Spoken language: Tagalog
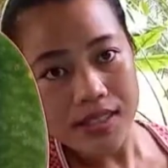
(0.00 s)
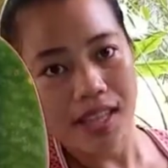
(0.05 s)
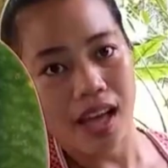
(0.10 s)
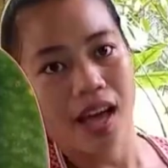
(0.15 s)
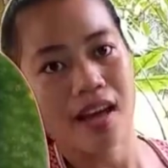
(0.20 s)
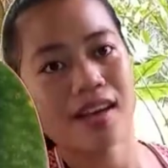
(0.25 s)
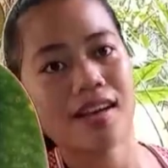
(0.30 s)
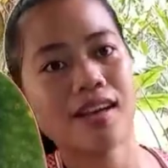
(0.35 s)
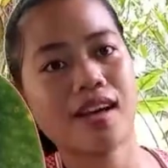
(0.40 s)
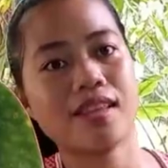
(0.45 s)

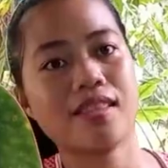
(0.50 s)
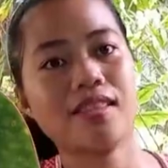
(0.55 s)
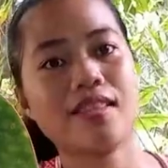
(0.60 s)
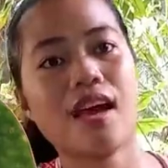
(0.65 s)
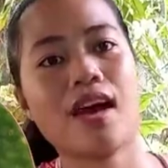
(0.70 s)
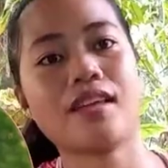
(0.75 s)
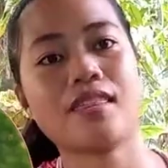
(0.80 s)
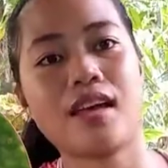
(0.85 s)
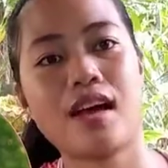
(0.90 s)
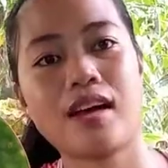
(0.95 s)
ang
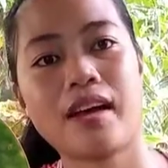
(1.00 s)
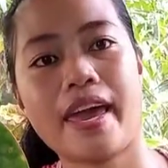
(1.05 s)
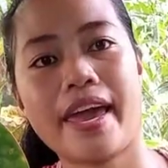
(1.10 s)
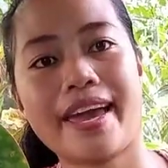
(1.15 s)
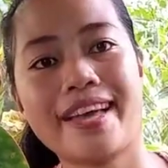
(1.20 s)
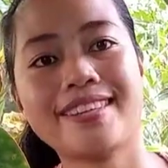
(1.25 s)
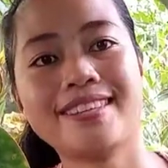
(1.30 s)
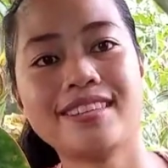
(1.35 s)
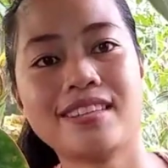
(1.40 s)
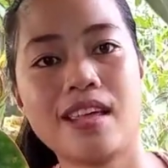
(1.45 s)
ganda at ang
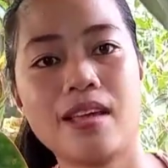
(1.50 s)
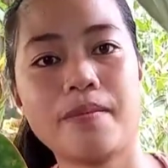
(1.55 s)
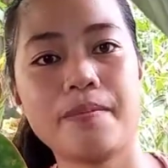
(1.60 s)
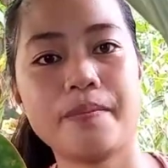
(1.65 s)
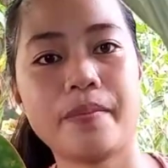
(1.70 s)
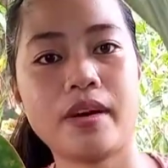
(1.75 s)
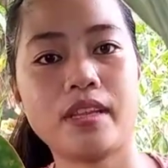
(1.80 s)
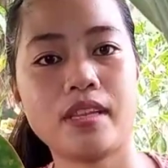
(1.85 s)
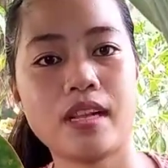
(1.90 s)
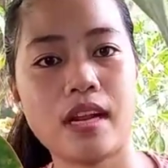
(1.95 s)
healthy
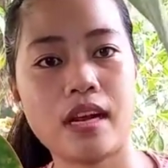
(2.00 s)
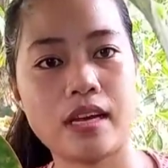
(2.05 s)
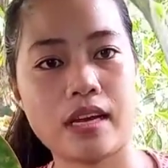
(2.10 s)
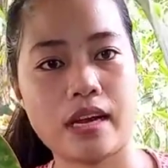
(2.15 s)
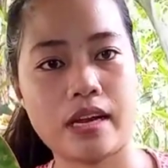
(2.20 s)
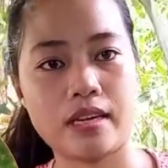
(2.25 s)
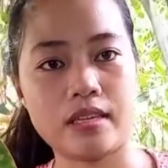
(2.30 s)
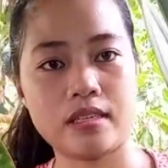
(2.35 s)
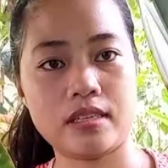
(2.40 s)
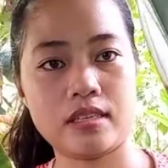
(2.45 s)
panda
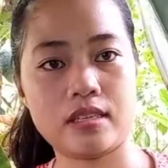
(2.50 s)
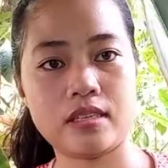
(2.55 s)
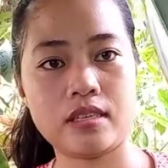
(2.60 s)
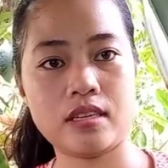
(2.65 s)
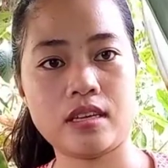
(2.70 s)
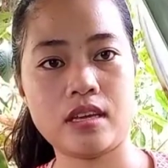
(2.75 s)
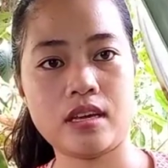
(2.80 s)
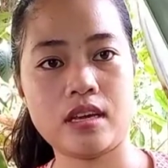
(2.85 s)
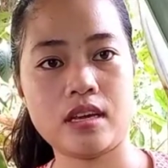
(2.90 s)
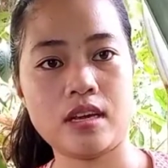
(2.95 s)
guys.
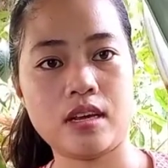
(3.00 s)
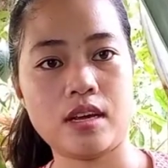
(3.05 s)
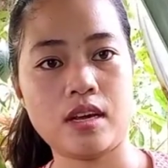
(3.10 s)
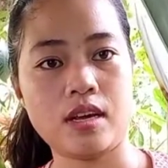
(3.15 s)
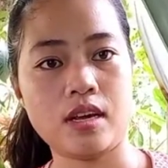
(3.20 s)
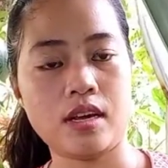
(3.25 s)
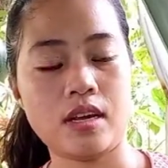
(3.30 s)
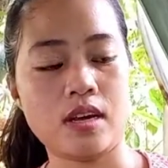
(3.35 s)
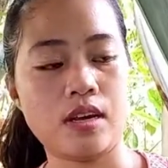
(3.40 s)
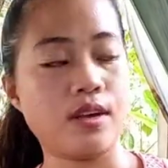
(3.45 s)

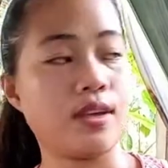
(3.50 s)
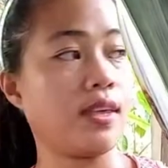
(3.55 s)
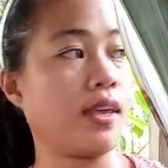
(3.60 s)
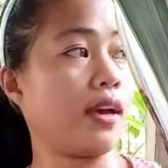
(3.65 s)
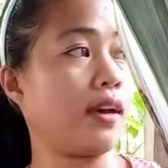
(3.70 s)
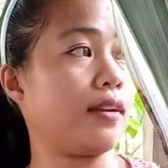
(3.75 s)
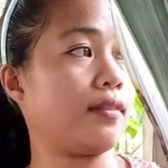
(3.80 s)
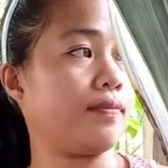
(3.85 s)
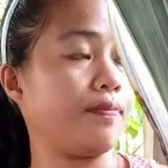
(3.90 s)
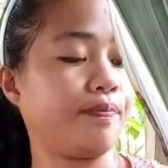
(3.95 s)

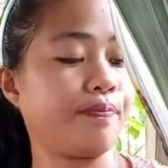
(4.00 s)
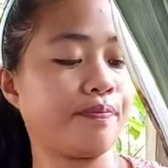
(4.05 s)
yeah.